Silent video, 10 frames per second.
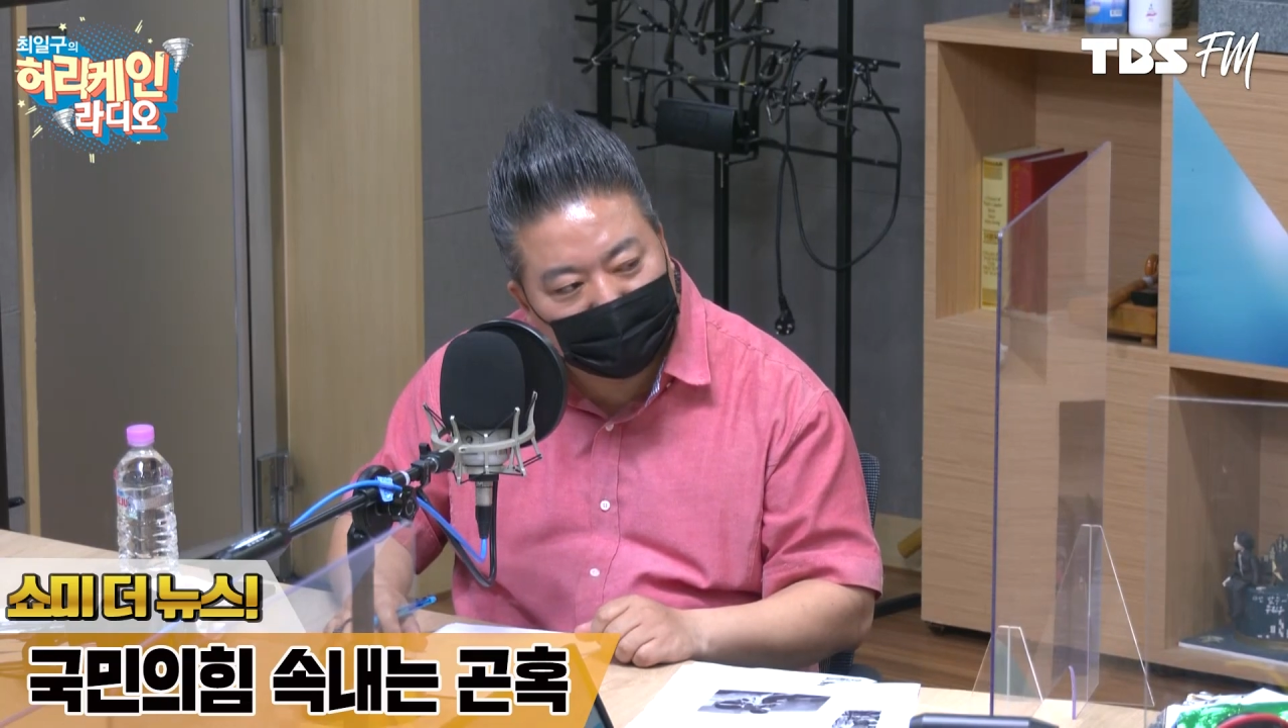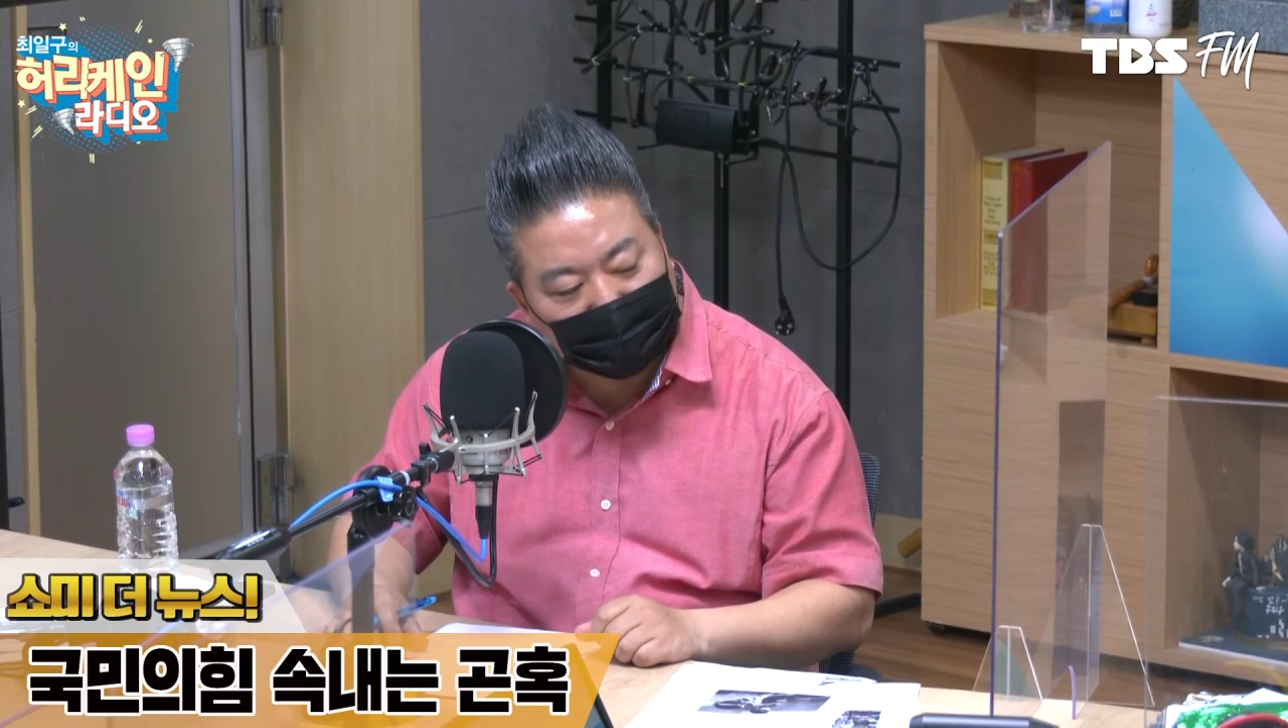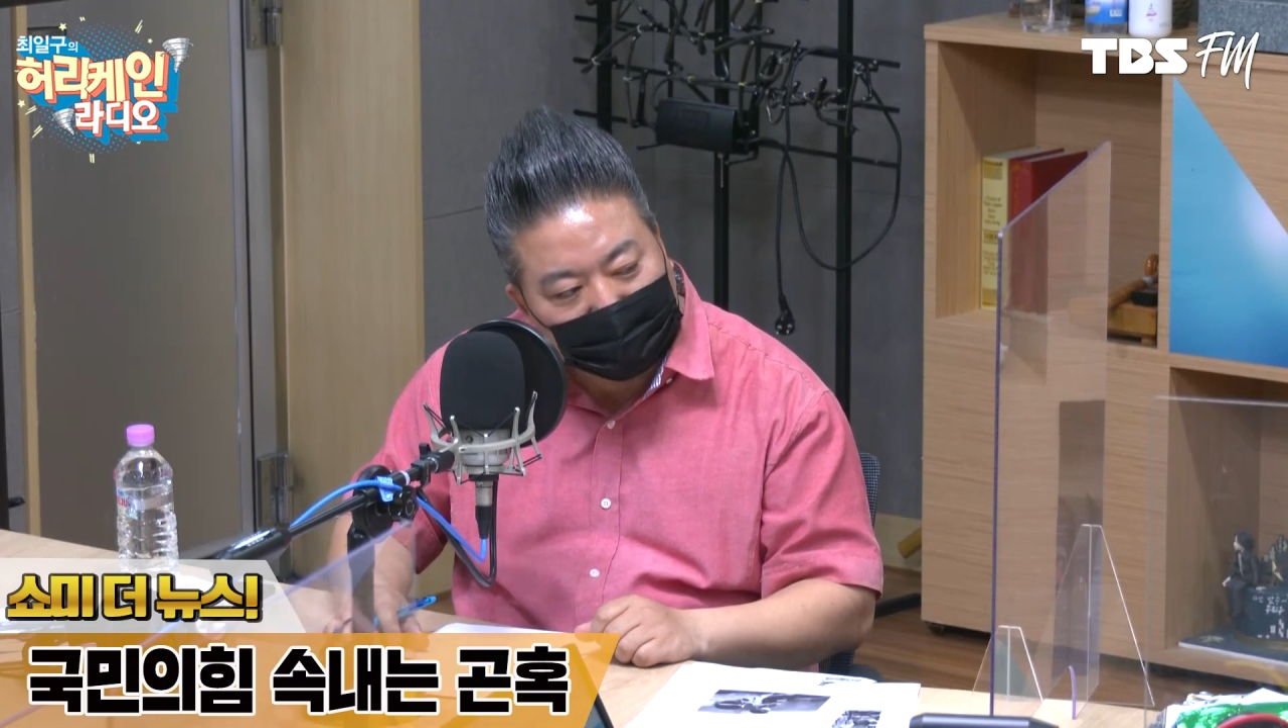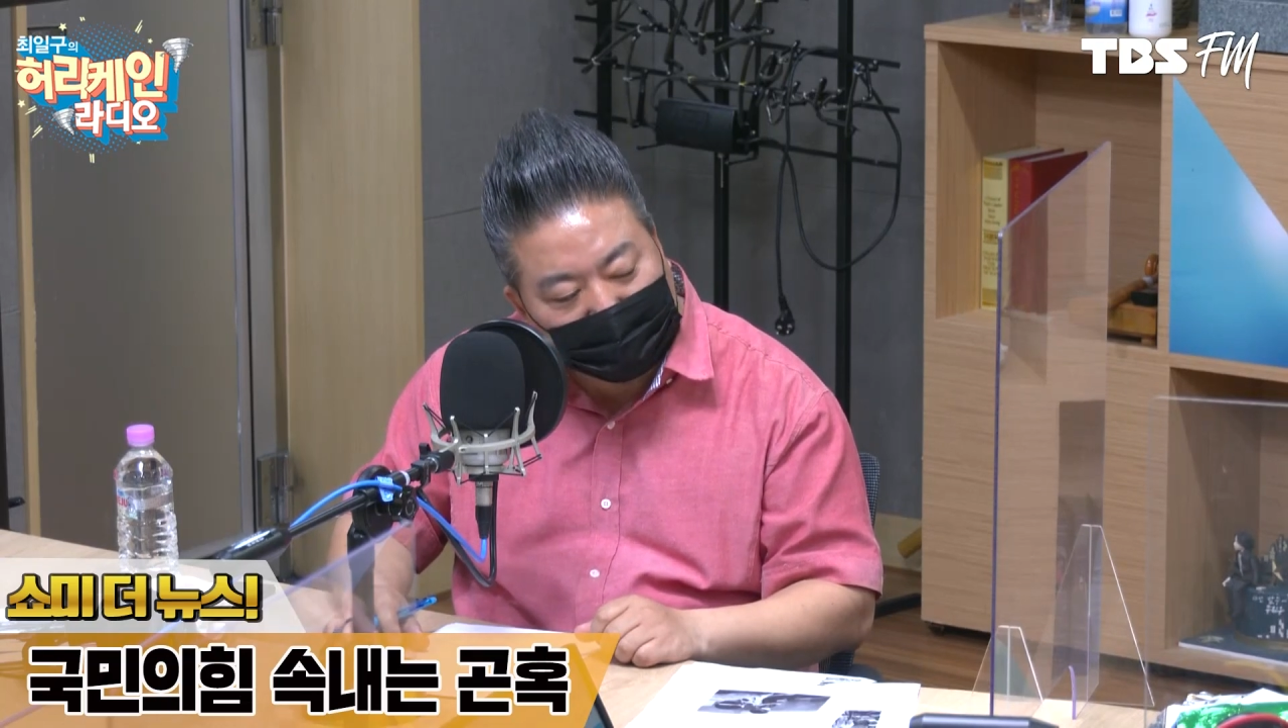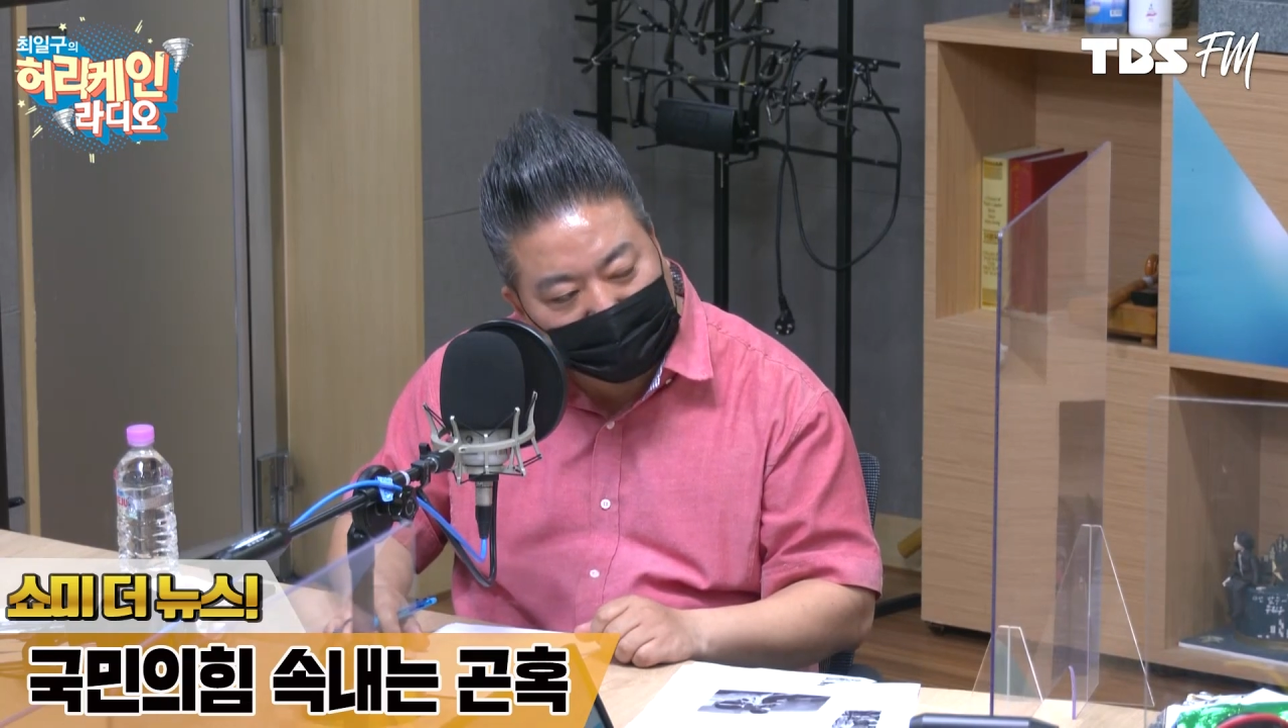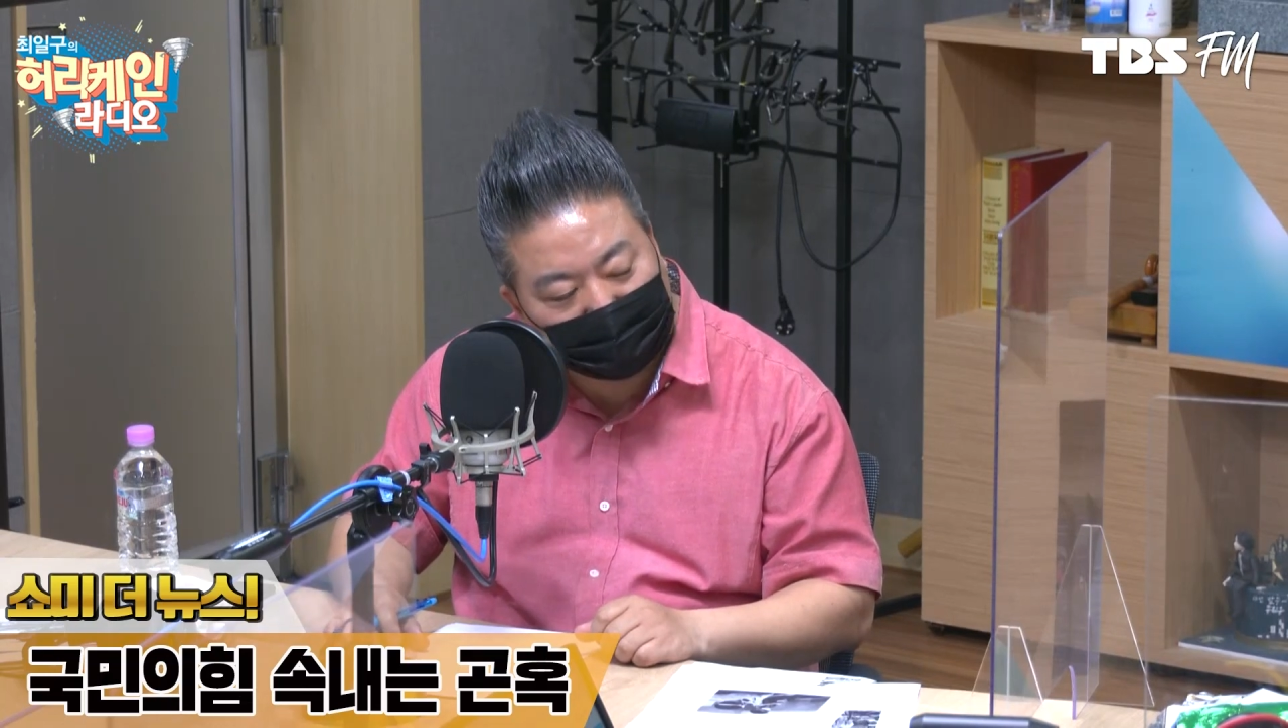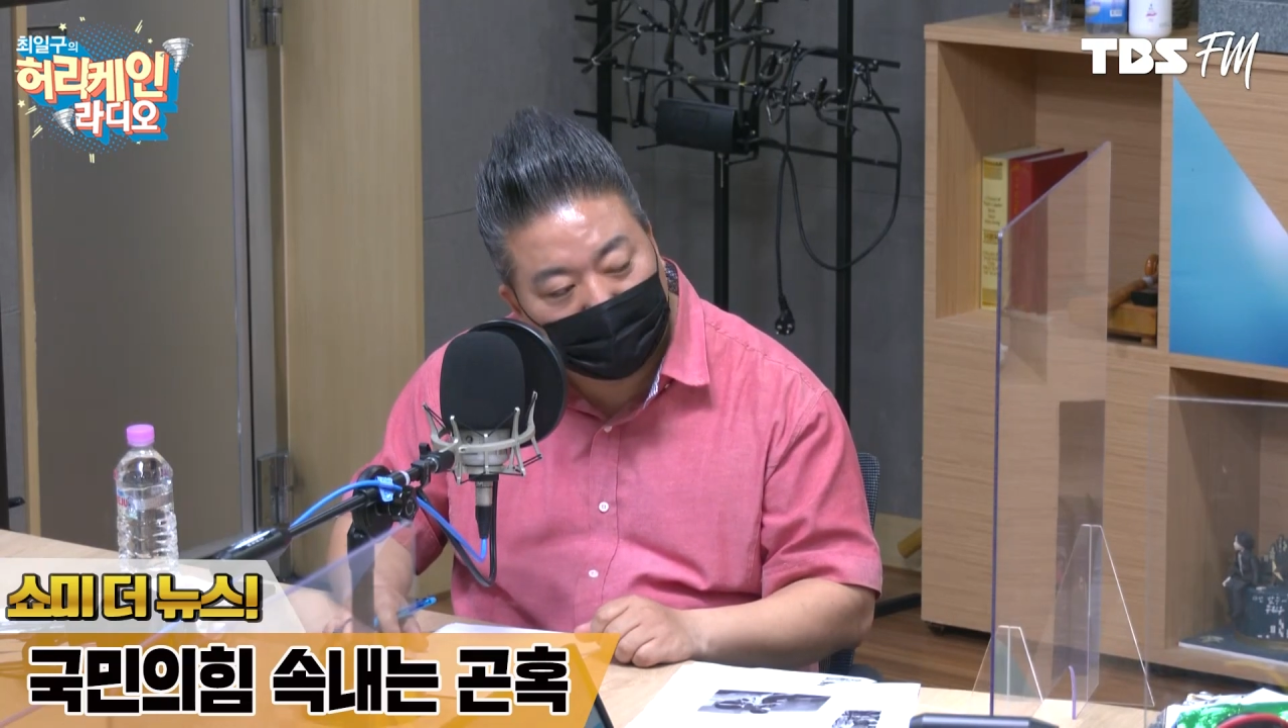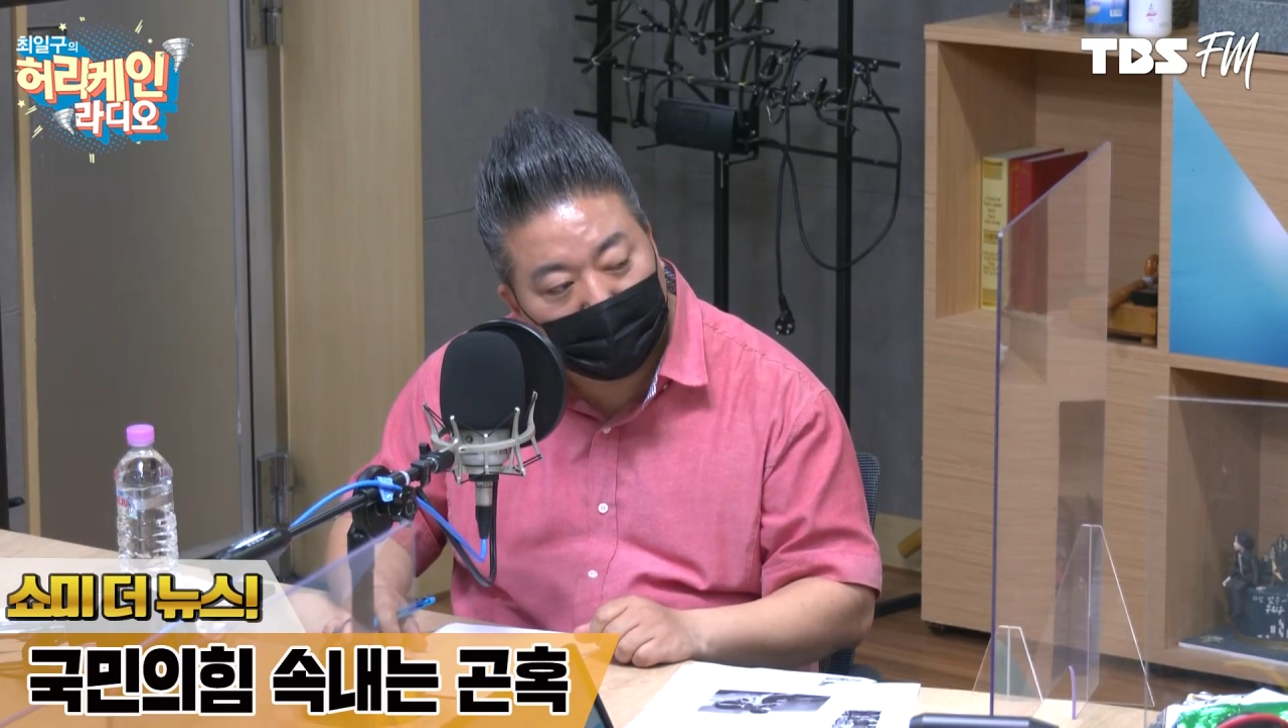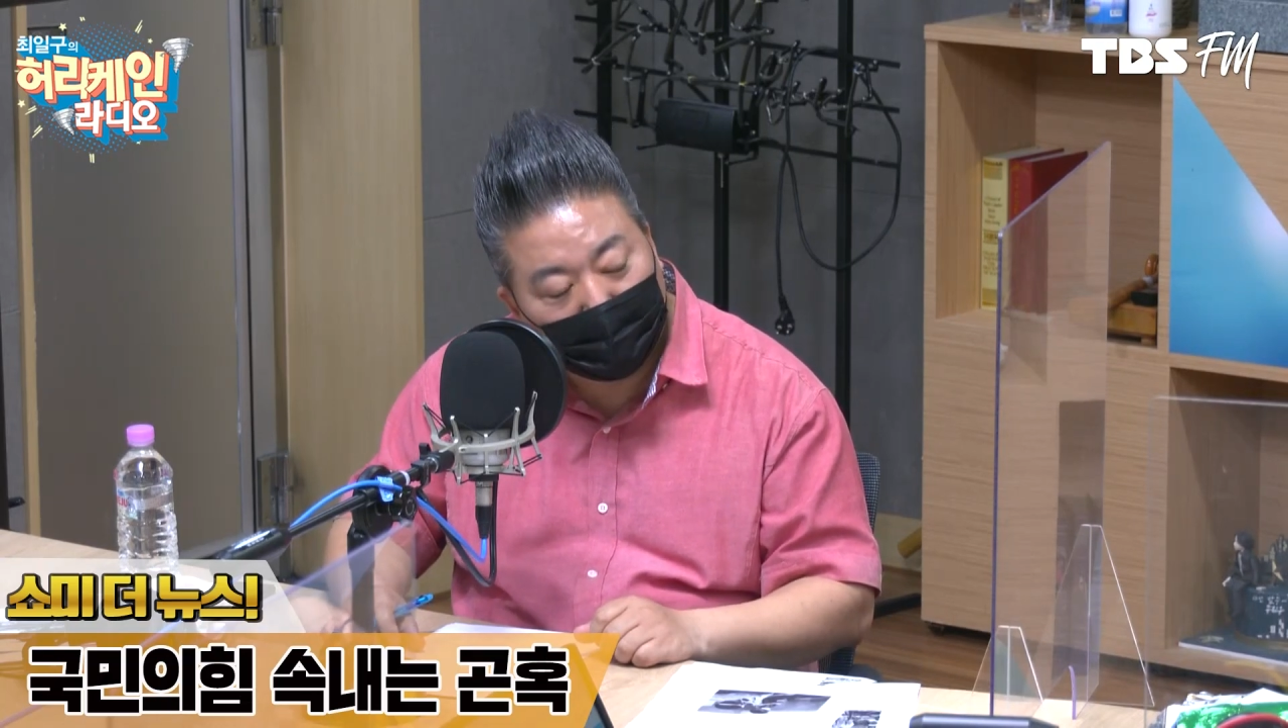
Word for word: 것이 지금